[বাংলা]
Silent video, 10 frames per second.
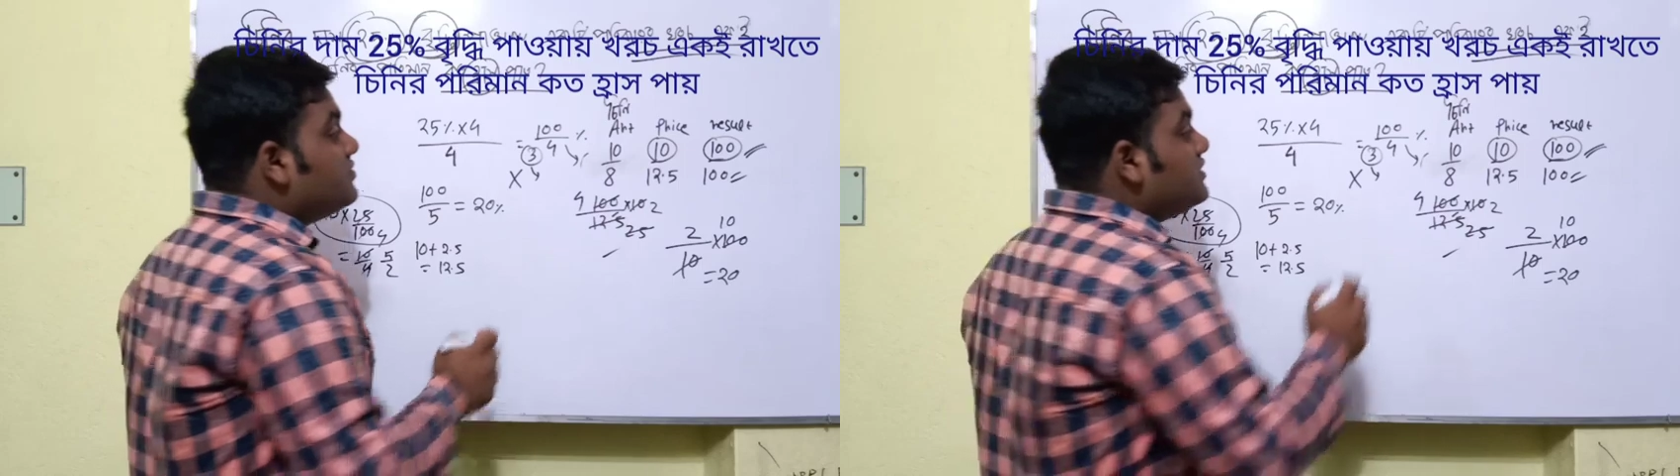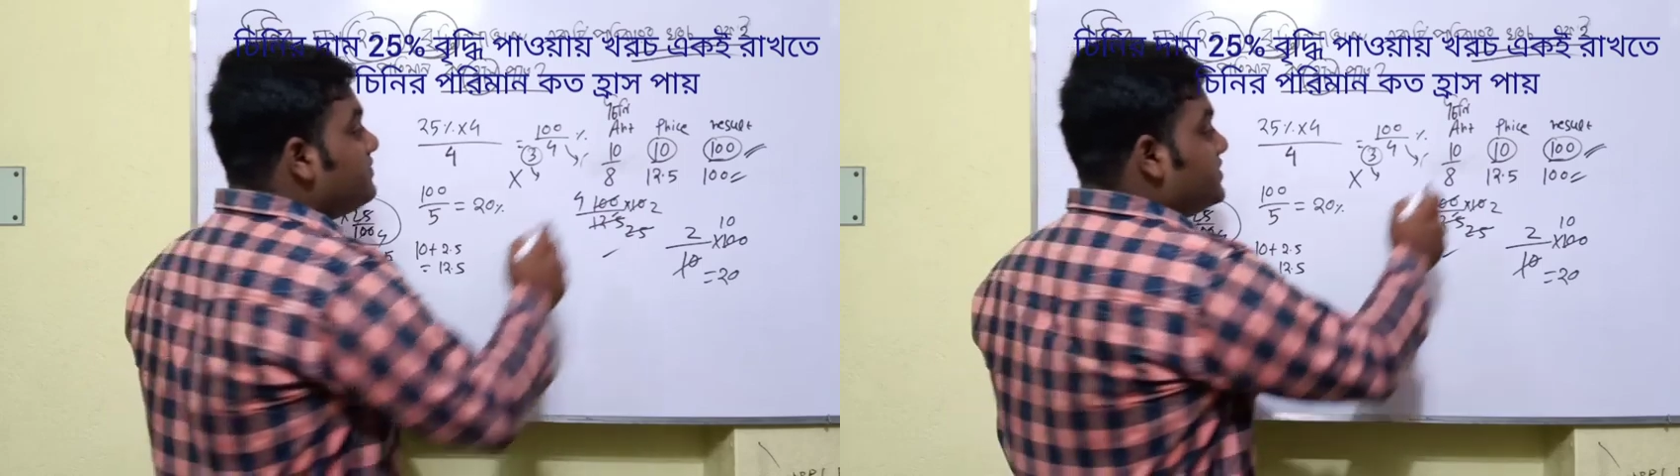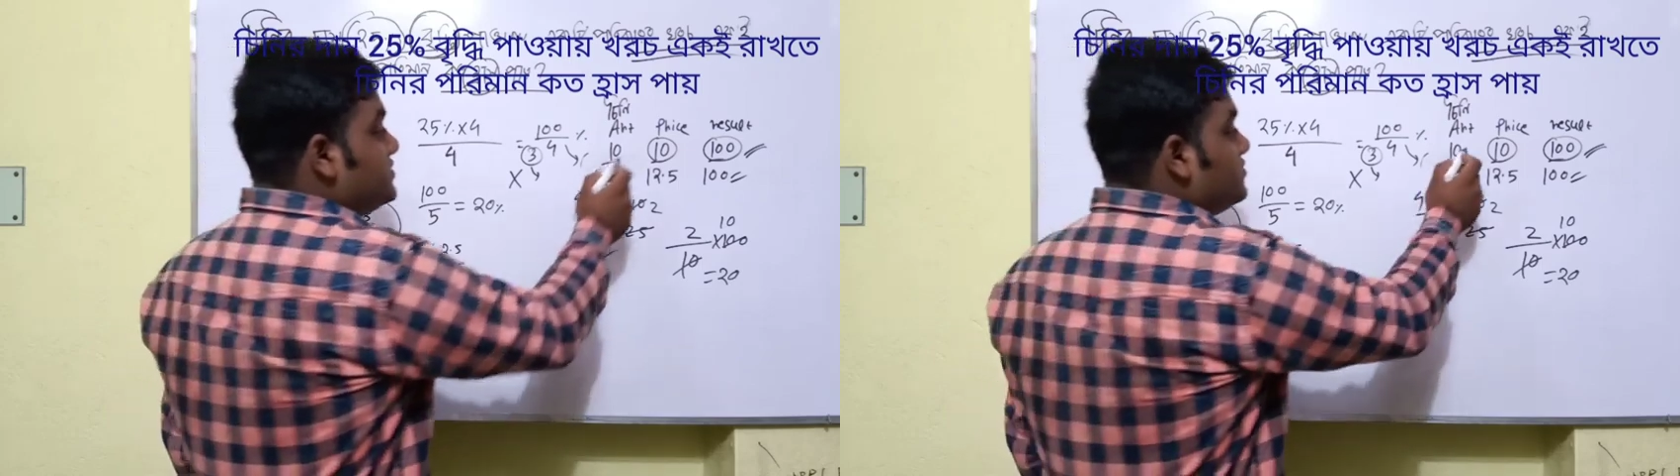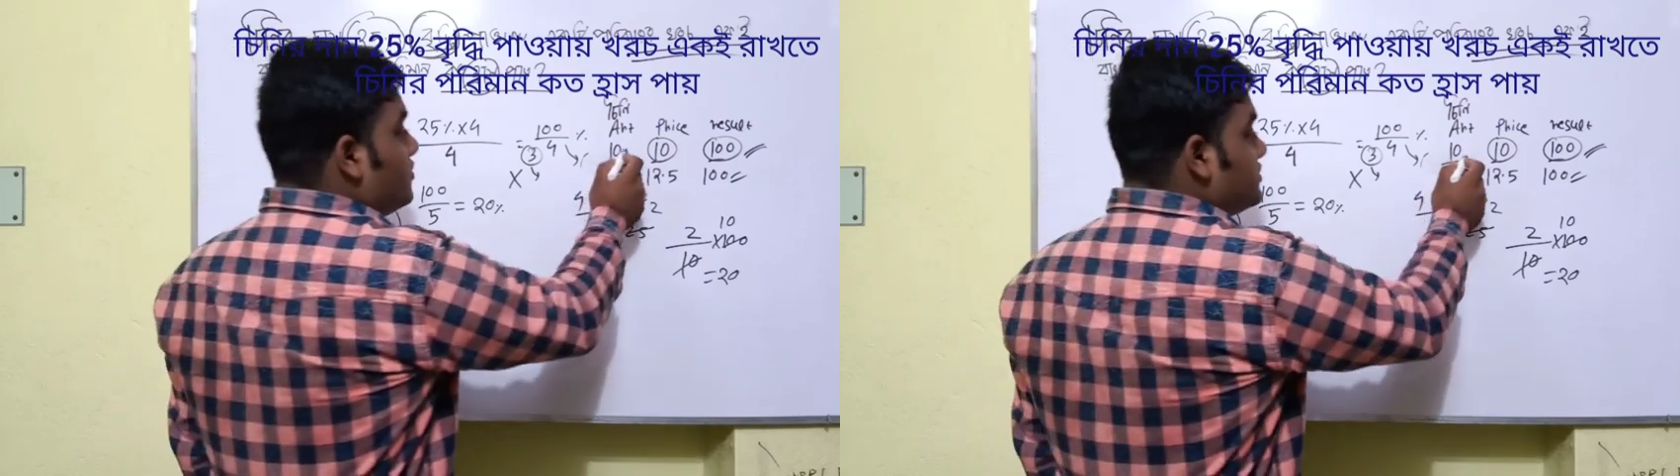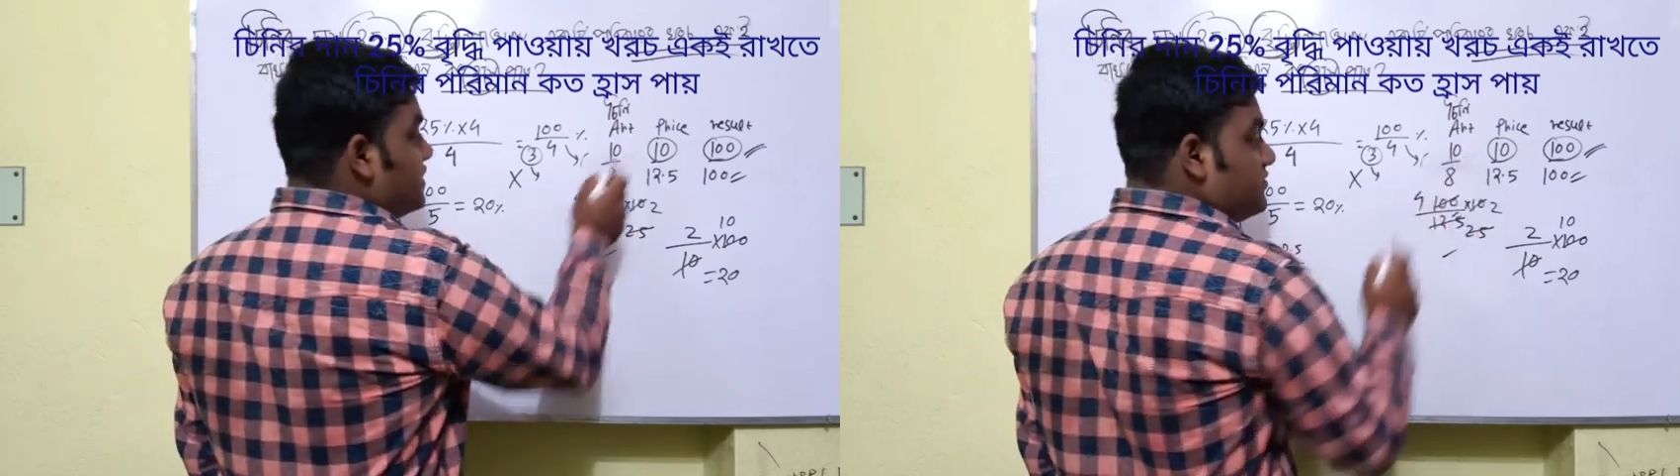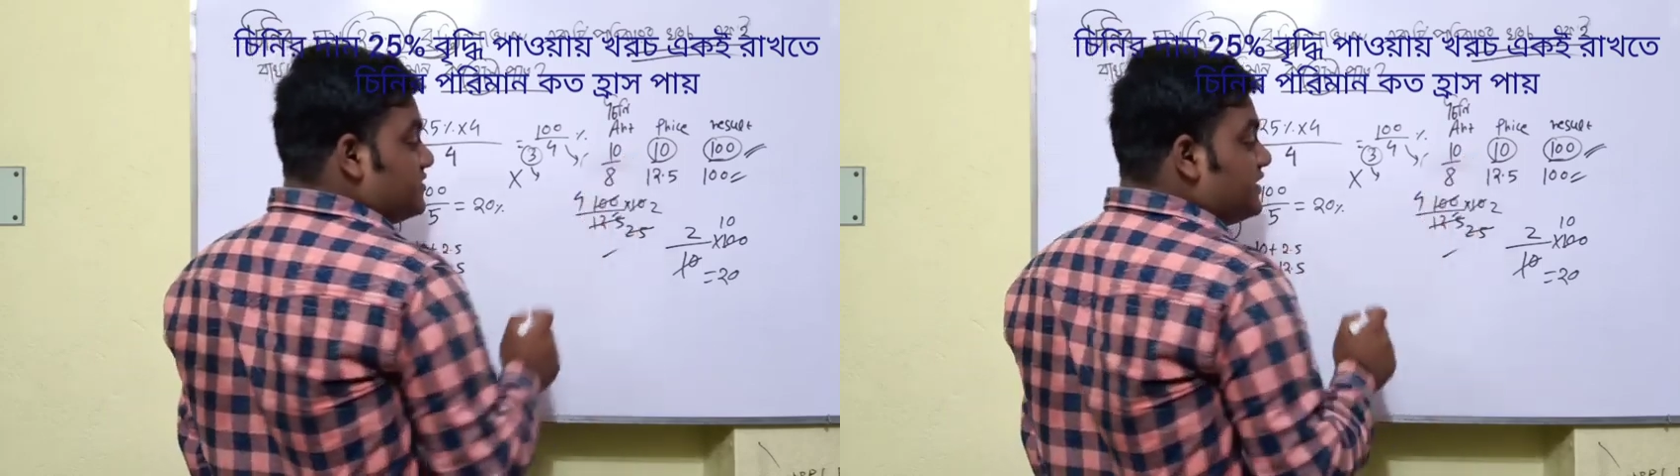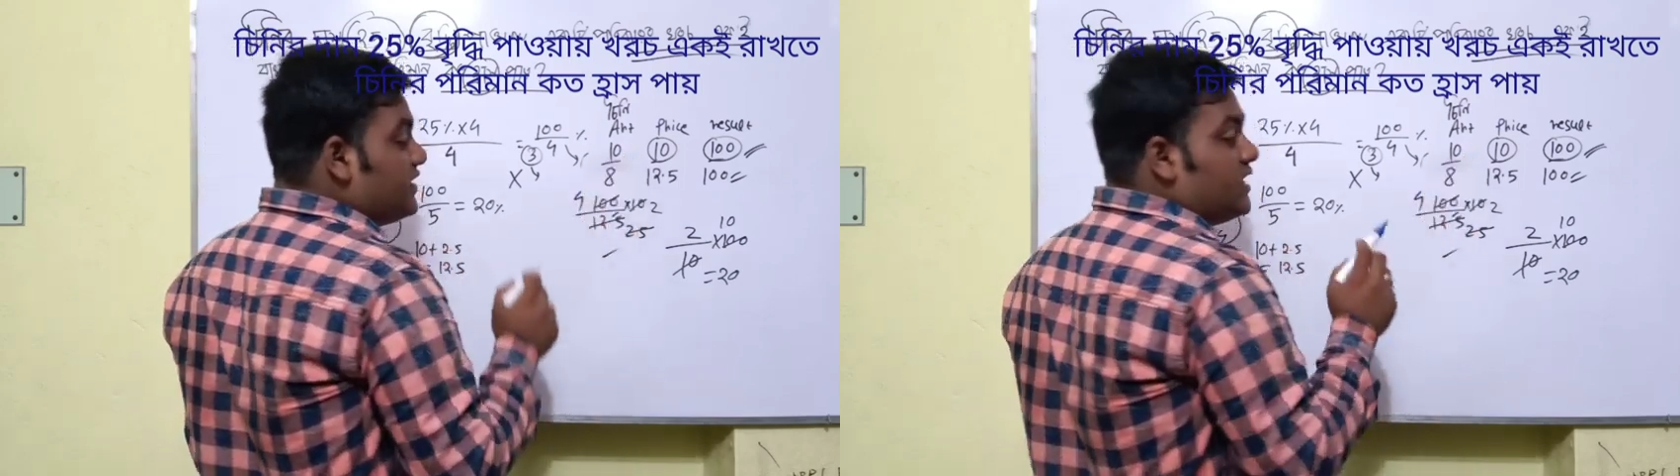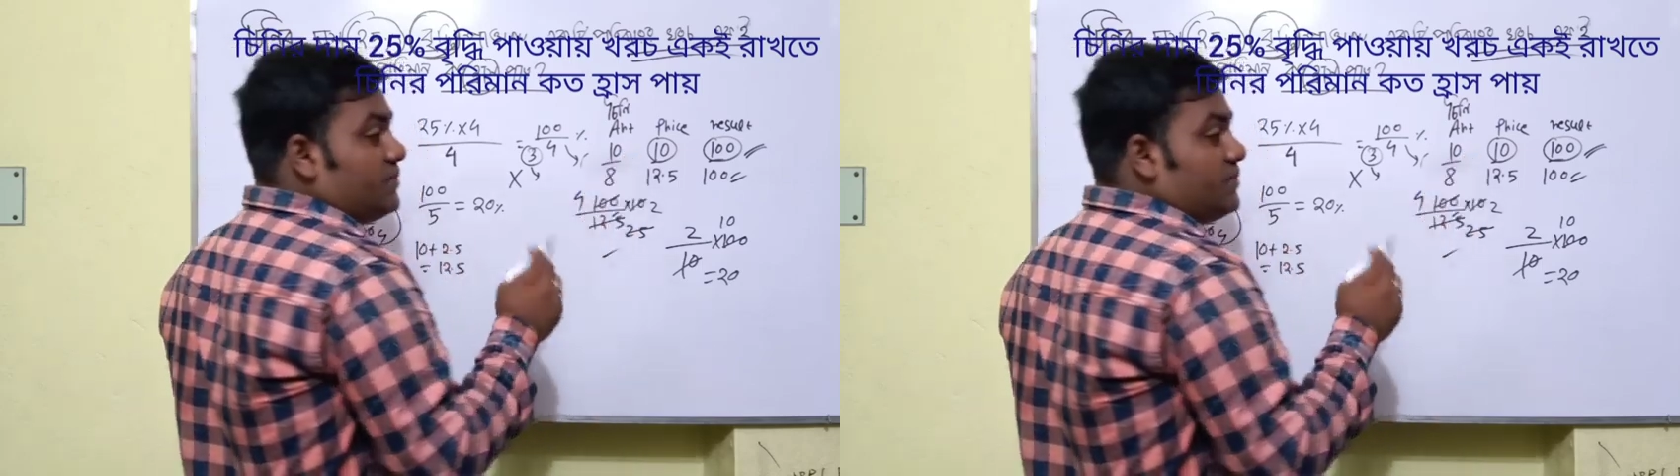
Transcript: মধ্যে পেয়েছি দশের মধ্যে